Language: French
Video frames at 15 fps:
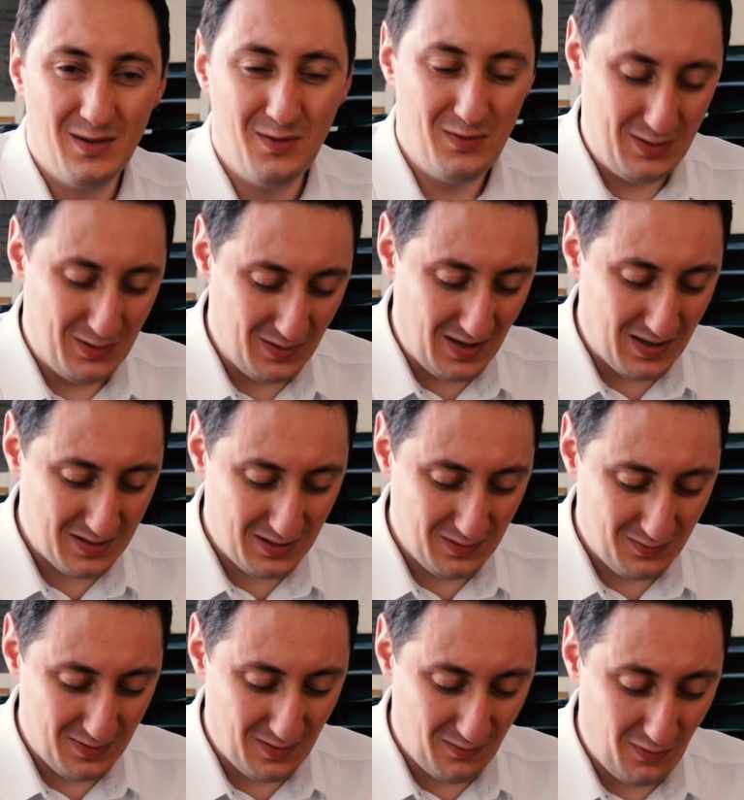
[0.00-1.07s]
visionnage si
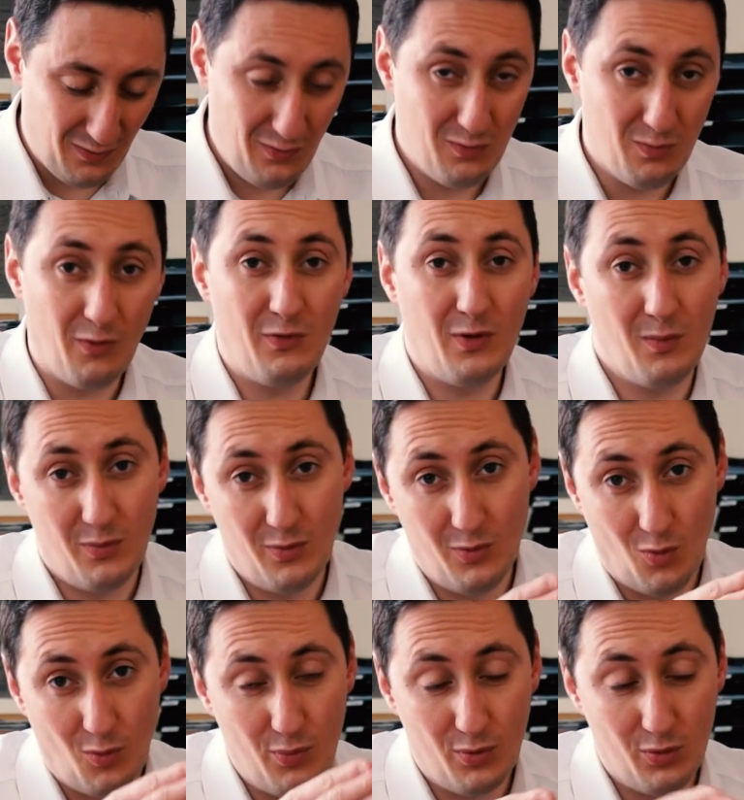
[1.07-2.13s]
vous avez vu. enfin, on peut,
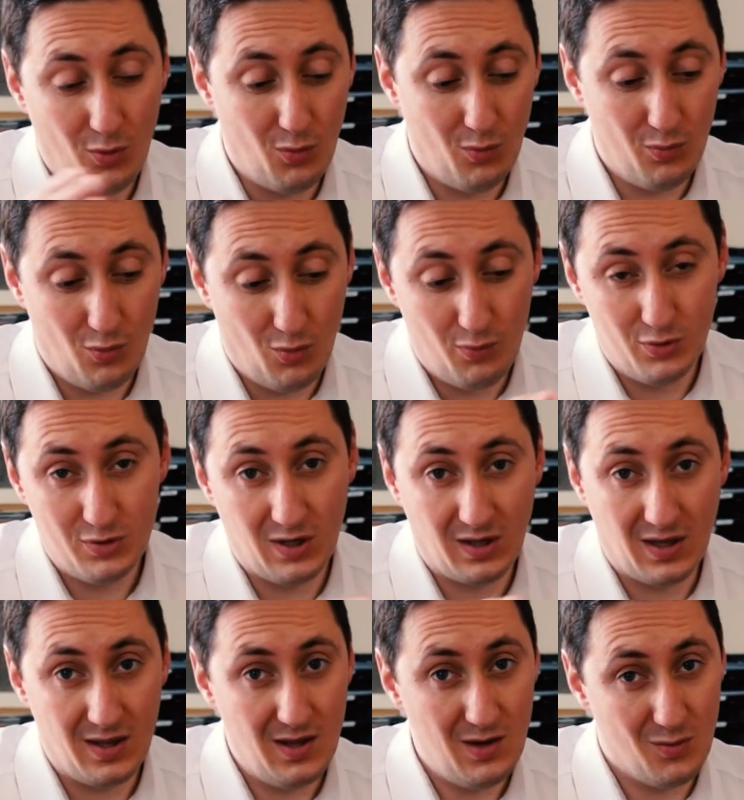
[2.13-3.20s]
on peut, peut
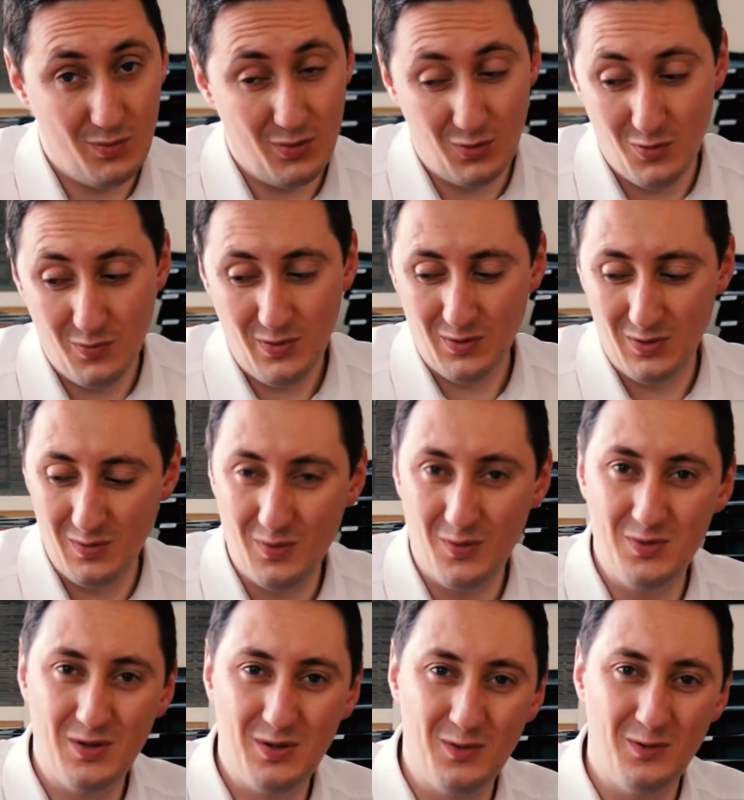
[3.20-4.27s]
saccader, on peut couper, on n'est pas
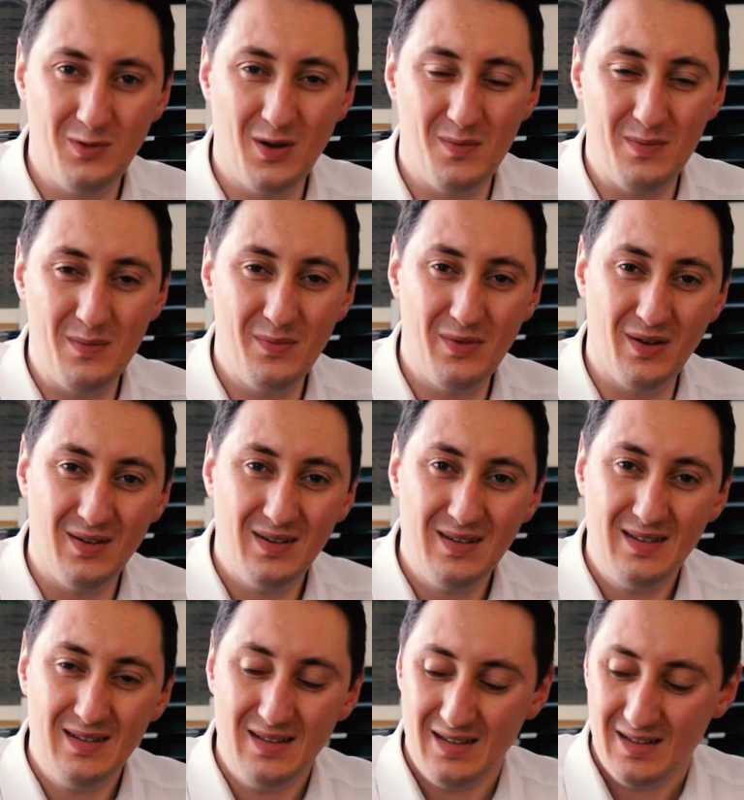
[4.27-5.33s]
obligé de tout faire en même temps.
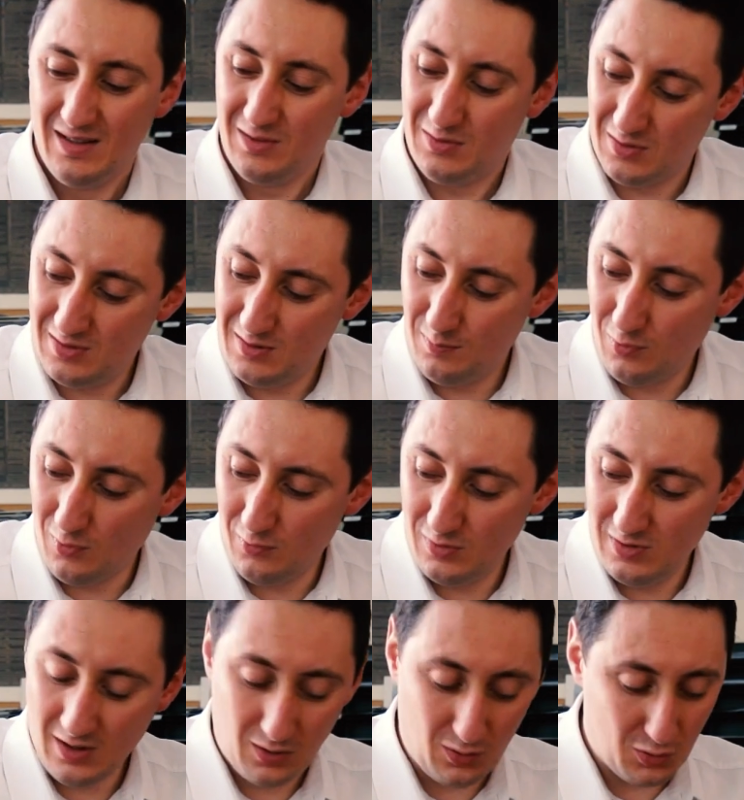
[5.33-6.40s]
Ceci pour vous
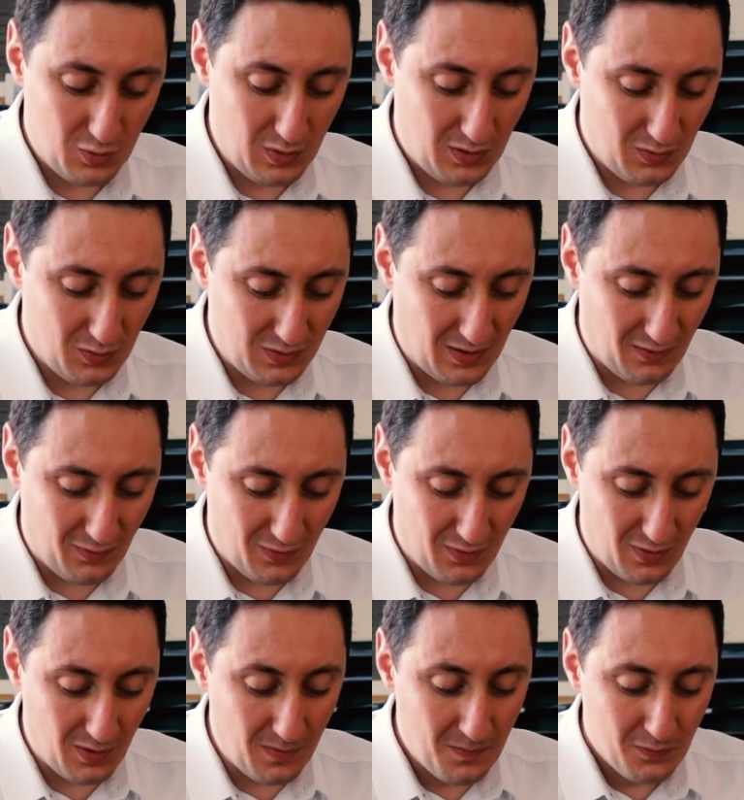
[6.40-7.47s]
dire qu'ensuite, nous
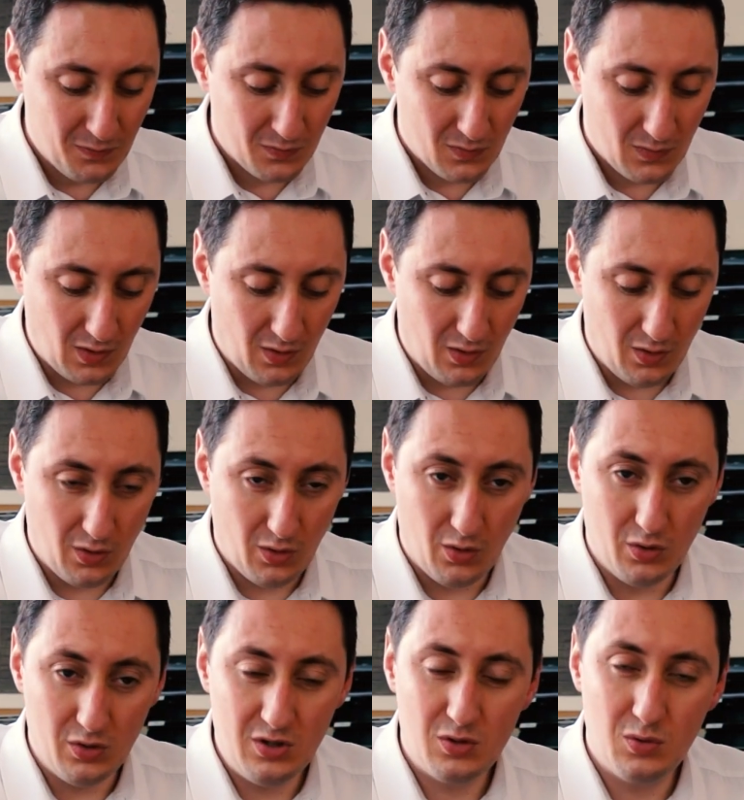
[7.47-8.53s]
avons
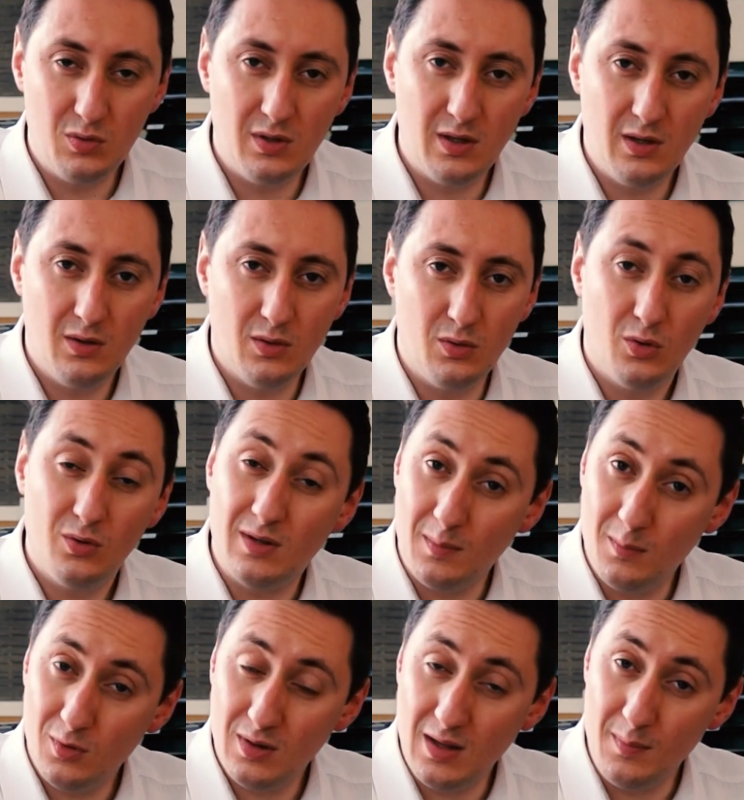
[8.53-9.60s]
euh, discuté
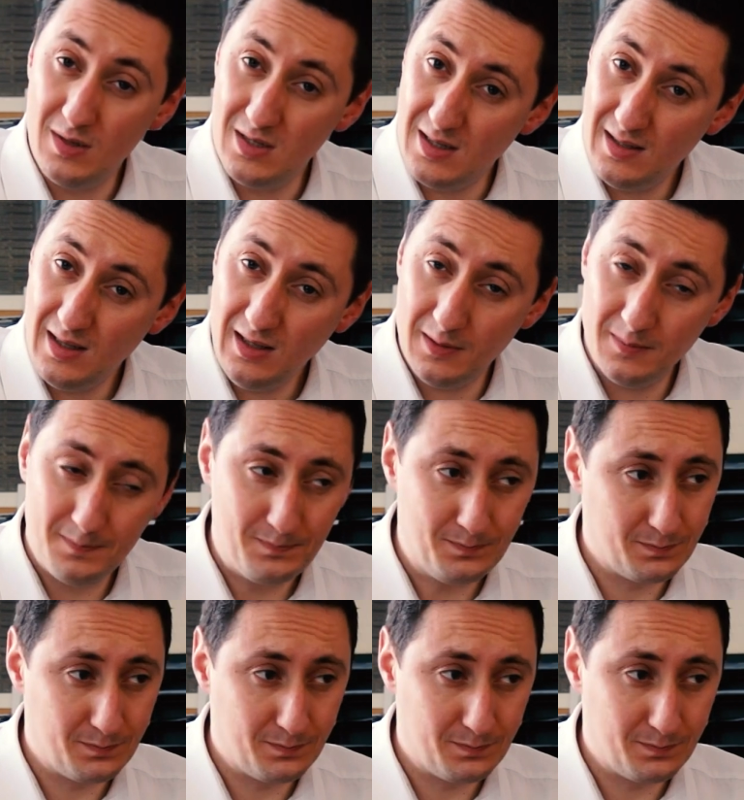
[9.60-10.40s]
notamment de la médiathèque,